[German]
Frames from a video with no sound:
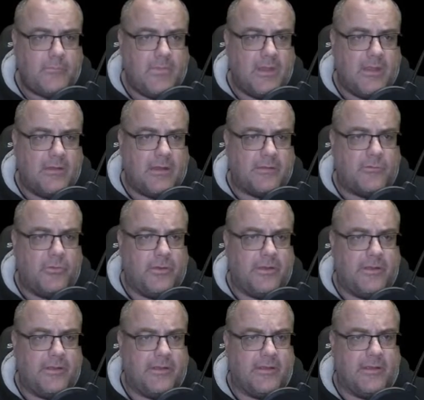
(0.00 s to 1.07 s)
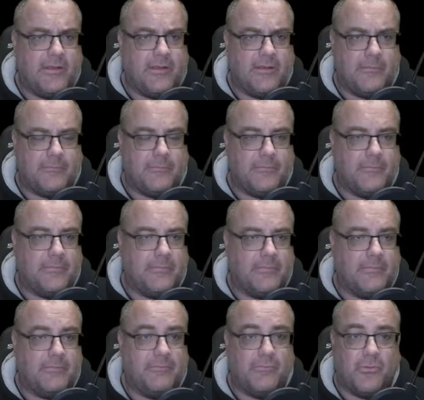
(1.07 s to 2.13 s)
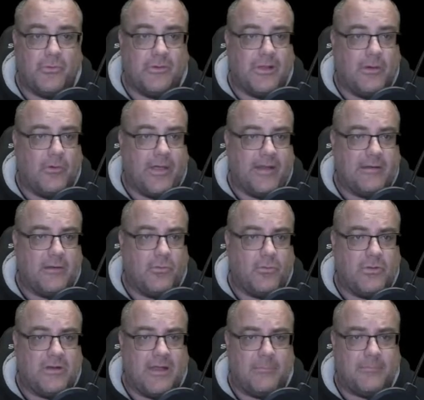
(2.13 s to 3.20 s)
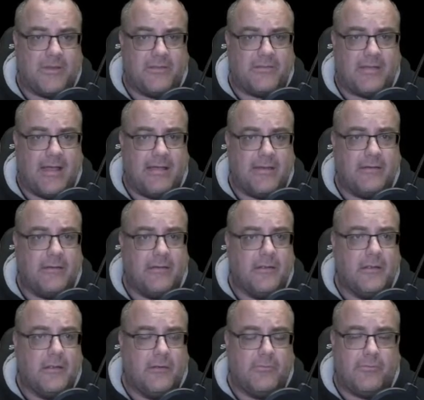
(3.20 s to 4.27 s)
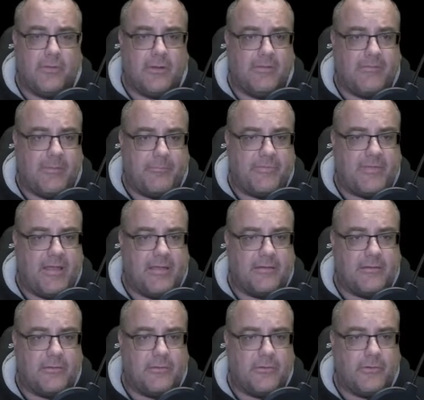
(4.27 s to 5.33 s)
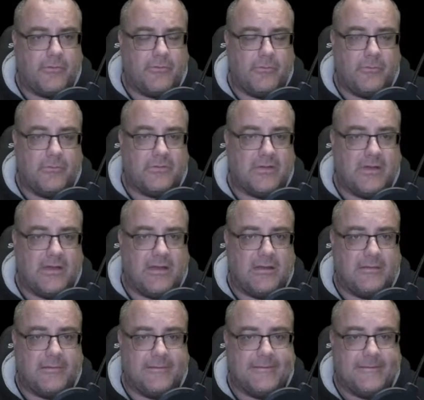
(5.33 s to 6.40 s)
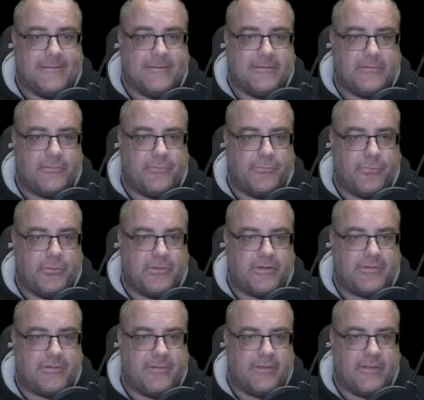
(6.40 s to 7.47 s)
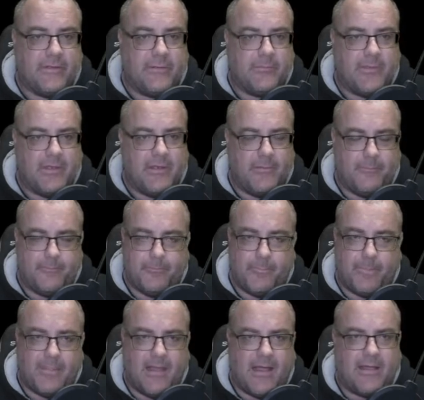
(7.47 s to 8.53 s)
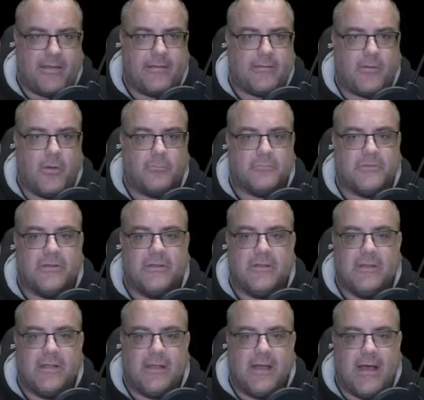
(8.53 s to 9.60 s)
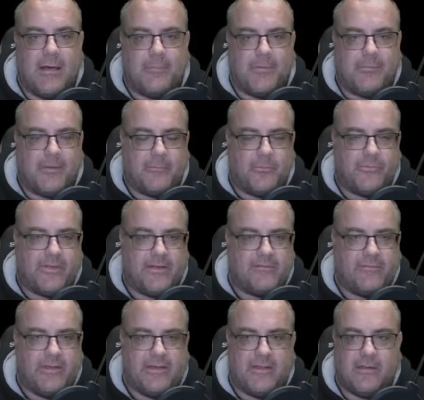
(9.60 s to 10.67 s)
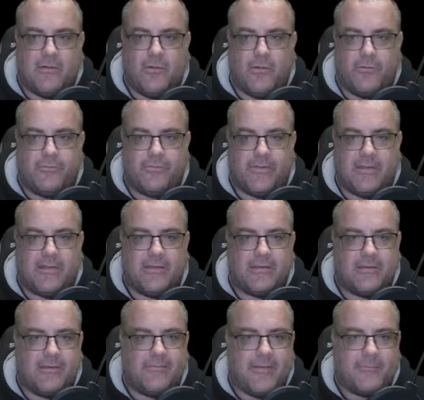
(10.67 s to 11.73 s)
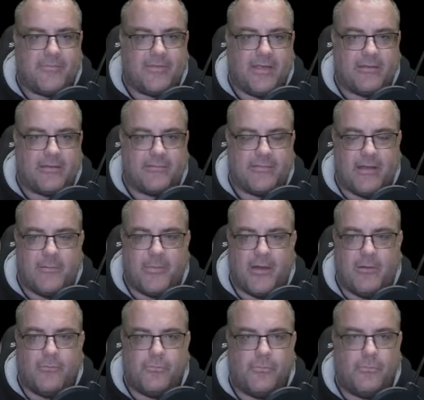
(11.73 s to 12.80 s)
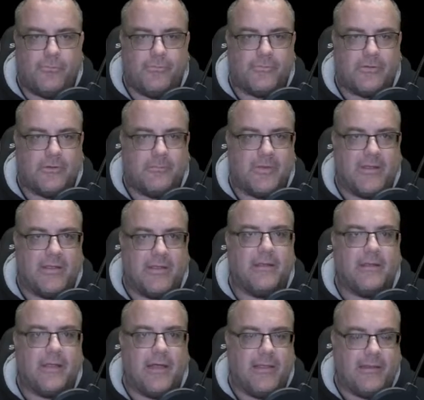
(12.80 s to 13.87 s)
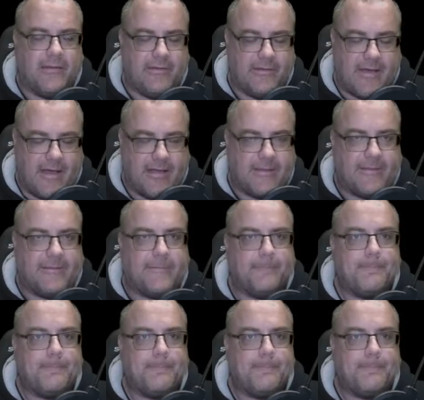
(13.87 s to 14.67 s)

Natürlich ähm, würden auch Änderungen am Design von der Webseite oder so dazu führen, dass eine ähm, Nachricht kommt. Aber man muss halt weniger häufig die Webseite selber aufrufen, sondern man kriegt eine Nachricht.